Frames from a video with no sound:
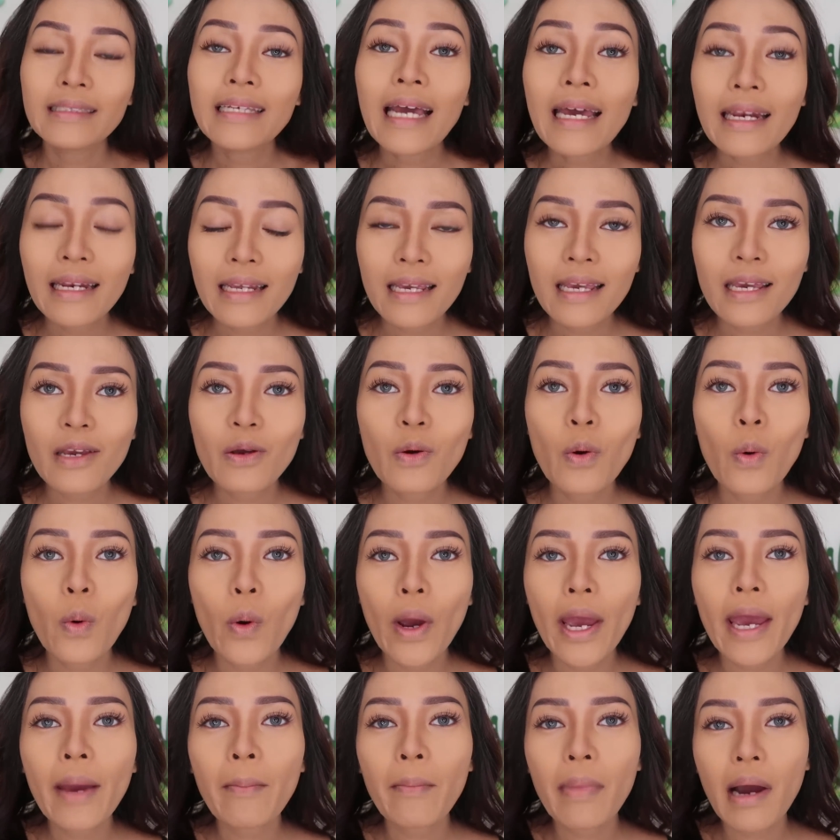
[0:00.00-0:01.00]
Jadi
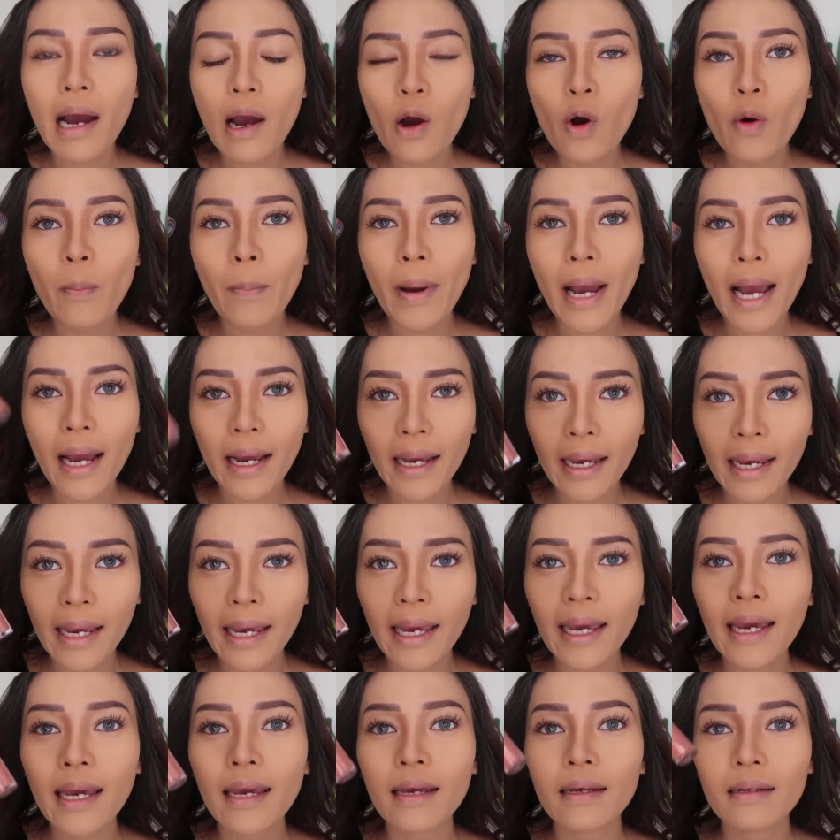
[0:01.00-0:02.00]
gue mau
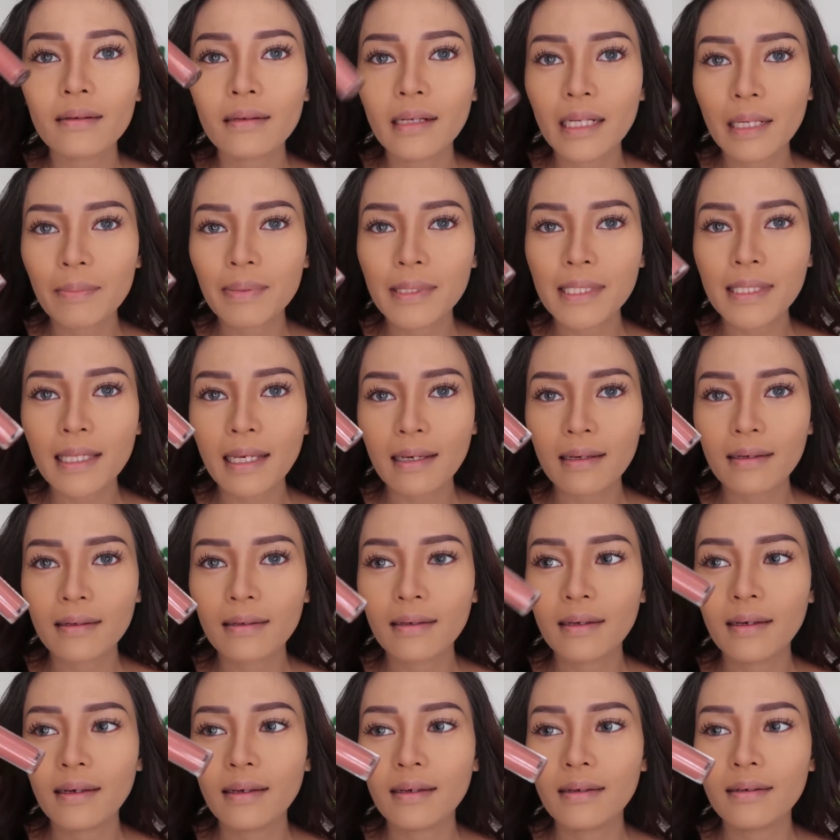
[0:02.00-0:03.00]
pakai
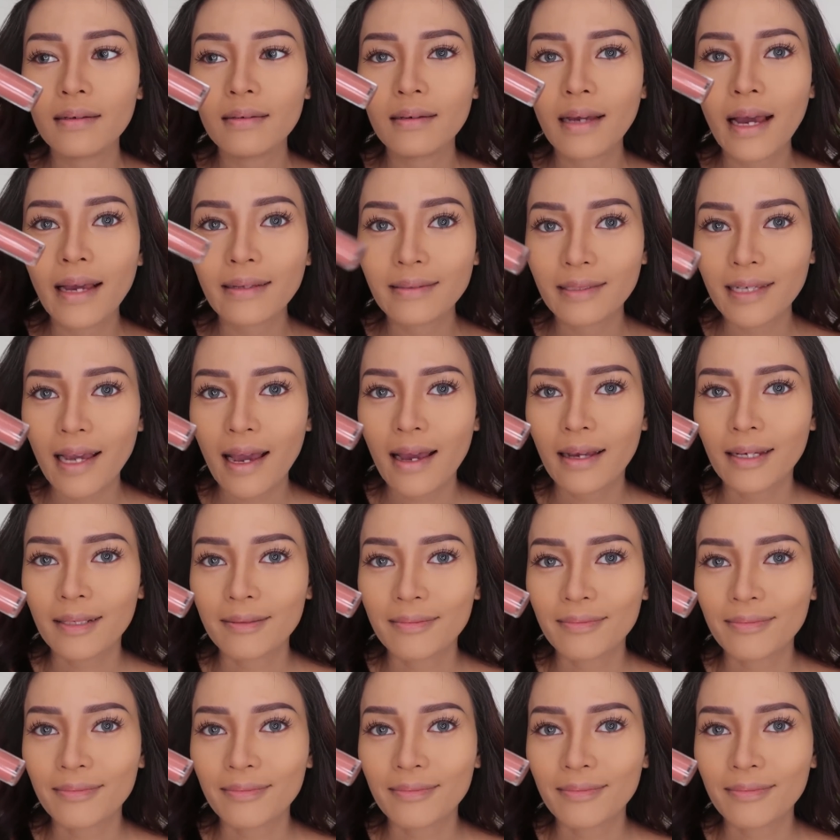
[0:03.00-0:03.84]
lipstick aja.